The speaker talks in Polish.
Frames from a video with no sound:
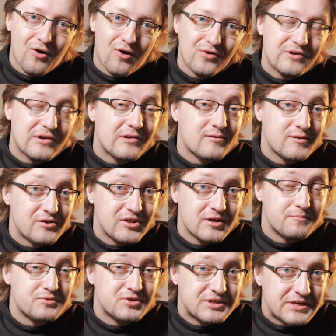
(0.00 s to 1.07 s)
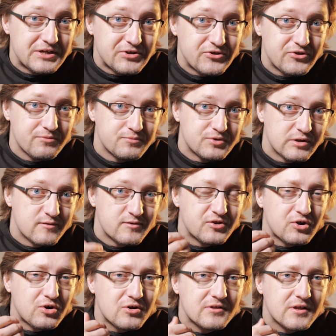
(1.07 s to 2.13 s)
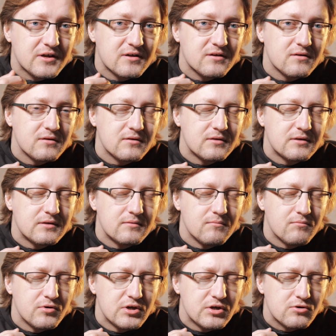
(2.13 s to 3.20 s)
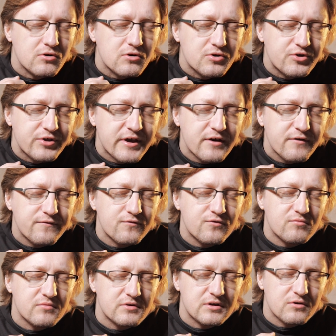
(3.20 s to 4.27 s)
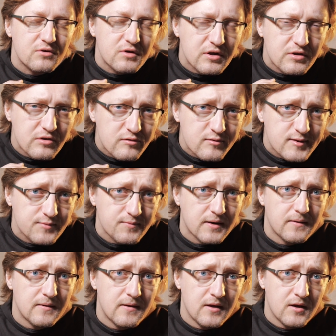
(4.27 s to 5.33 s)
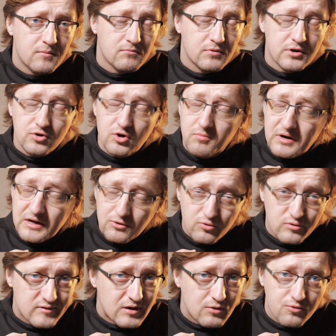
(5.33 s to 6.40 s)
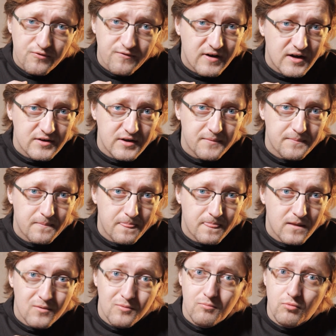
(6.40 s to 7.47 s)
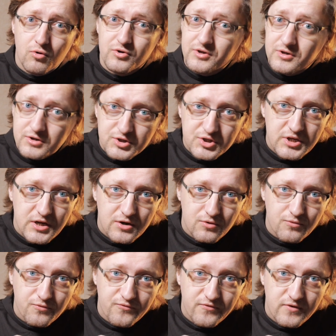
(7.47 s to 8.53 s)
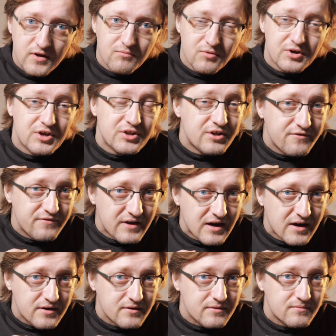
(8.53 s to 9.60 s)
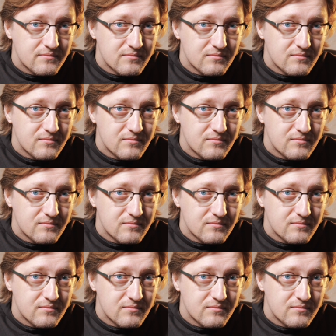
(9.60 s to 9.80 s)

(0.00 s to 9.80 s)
On chce się przejść przez środek mojego gniewu, mojego lenistwa, mojego braku zaufania, moich grzechów, mojej niewiary,